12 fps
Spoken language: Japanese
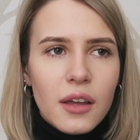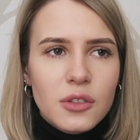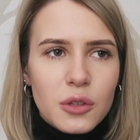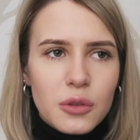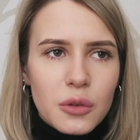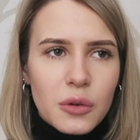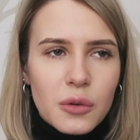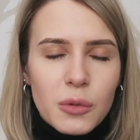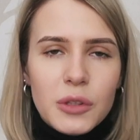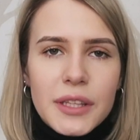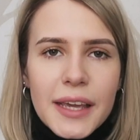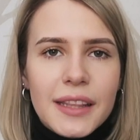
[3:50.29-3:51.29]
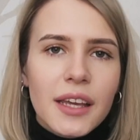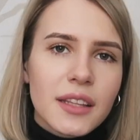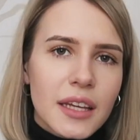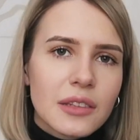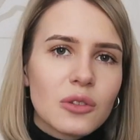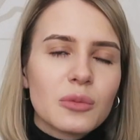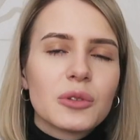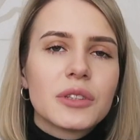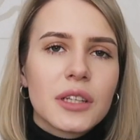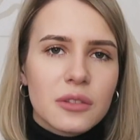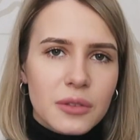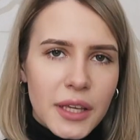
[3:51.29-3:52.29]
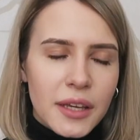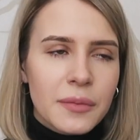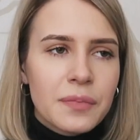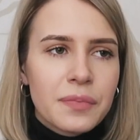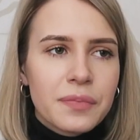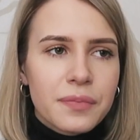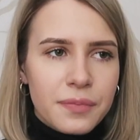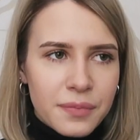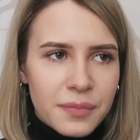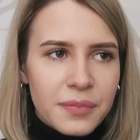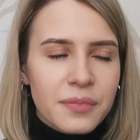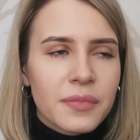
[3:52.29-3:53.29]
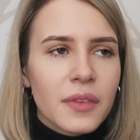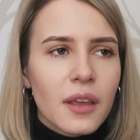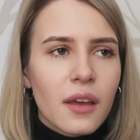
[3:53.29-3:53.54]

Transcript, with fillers: ちょっともったいないなと思ったので、うん、